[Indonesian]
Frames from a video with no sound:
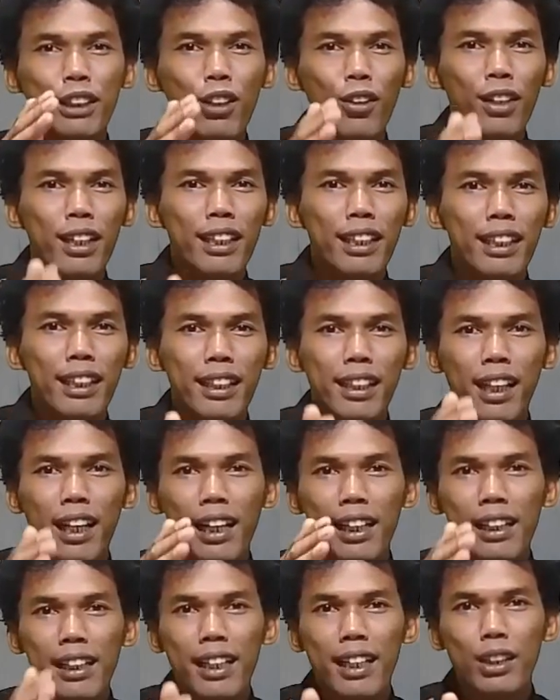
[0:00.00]
video ini
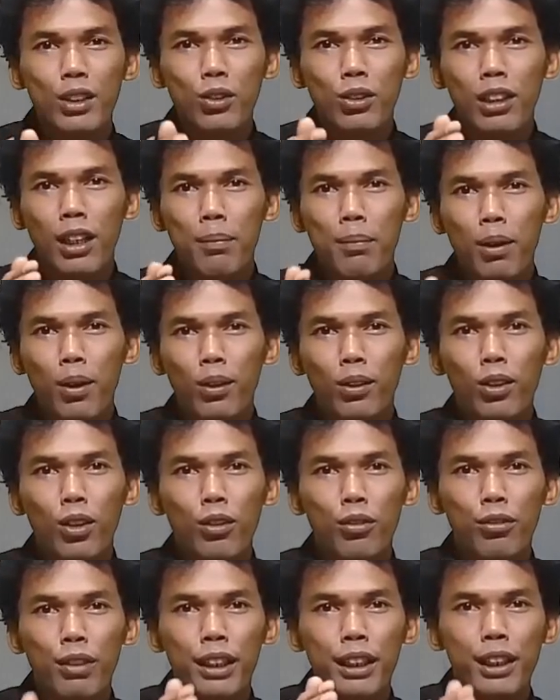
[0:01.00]
kalian sudah
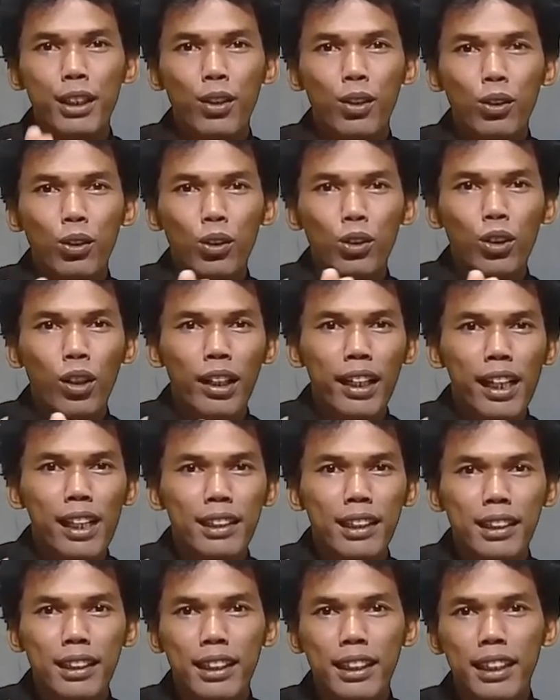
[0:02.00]
menonton video
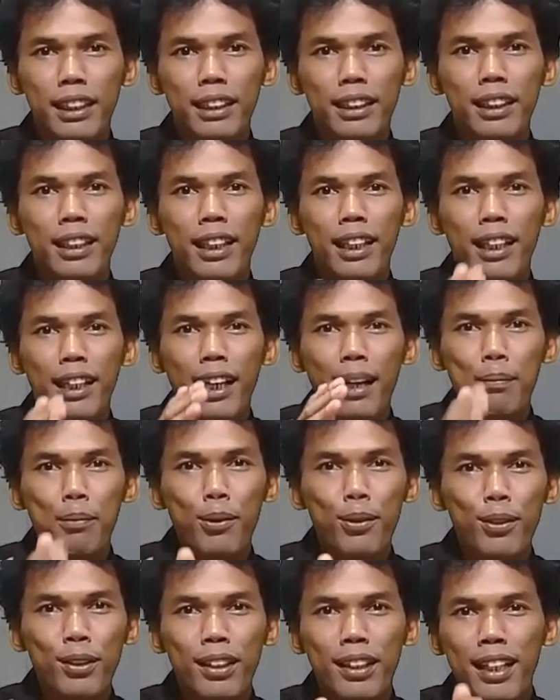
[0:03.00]
tutorial sejenis,
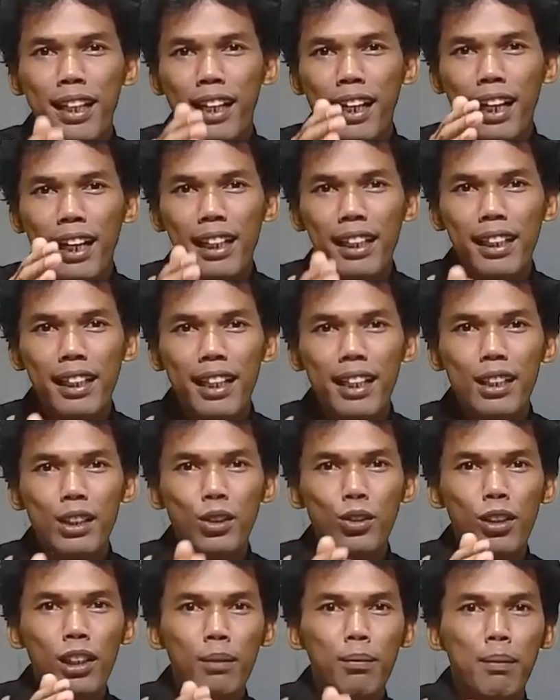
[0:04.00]
namun kalian
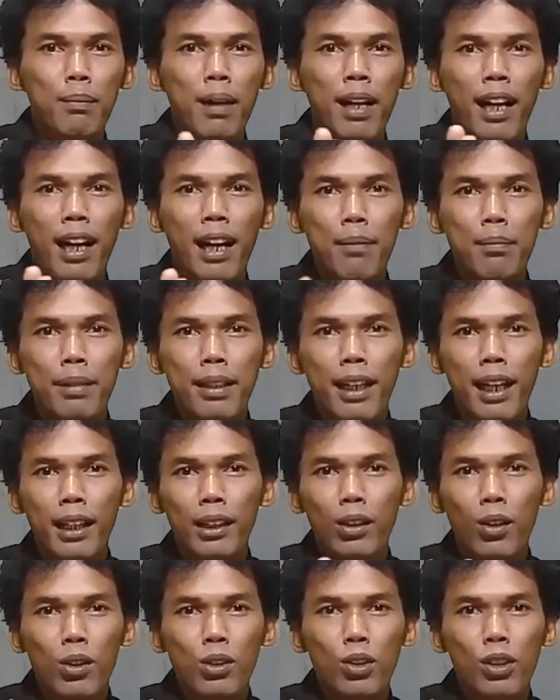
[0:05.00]
sulit memahami
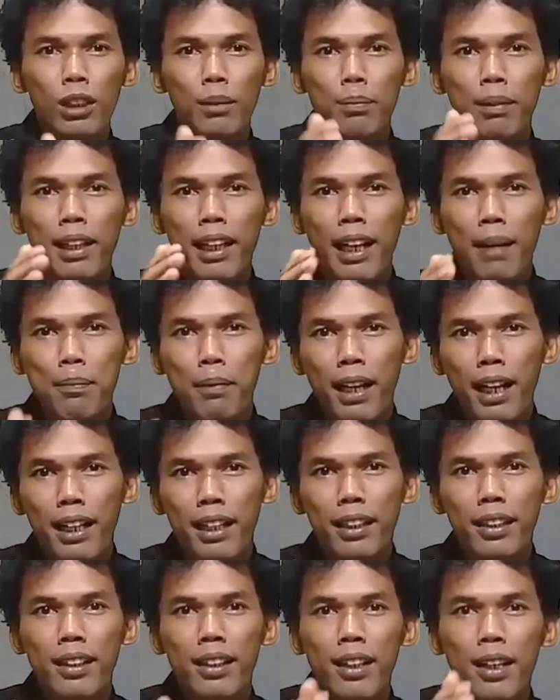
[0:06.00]
atau sulit
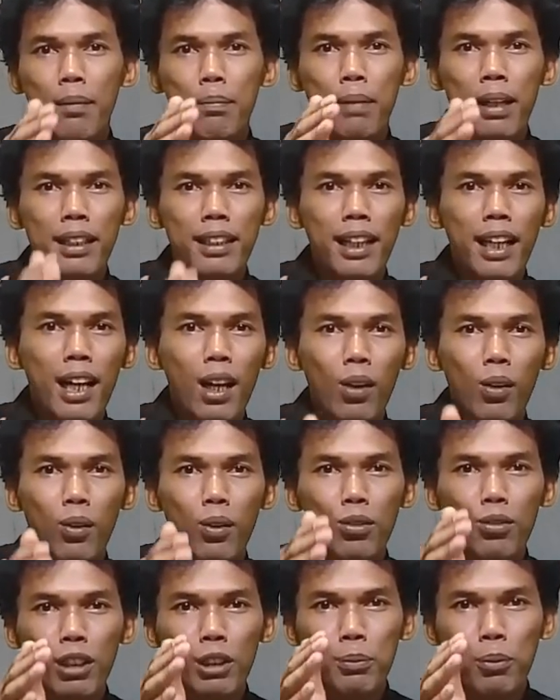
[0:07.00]
menerapkan pada
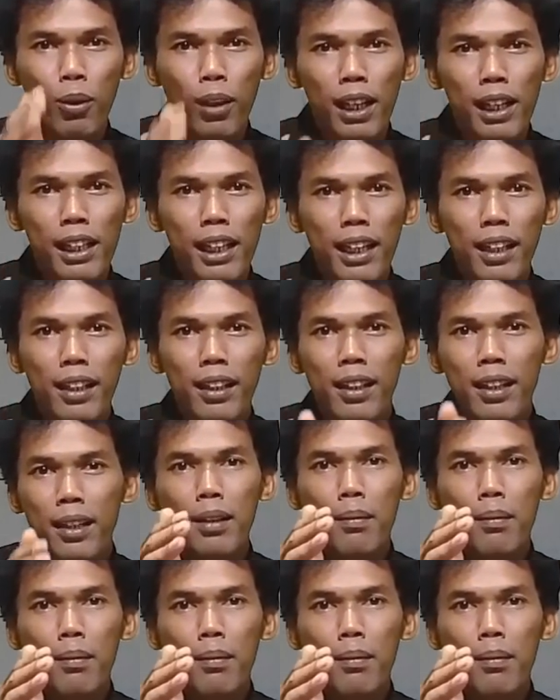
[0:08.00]
akun Facebook kalian.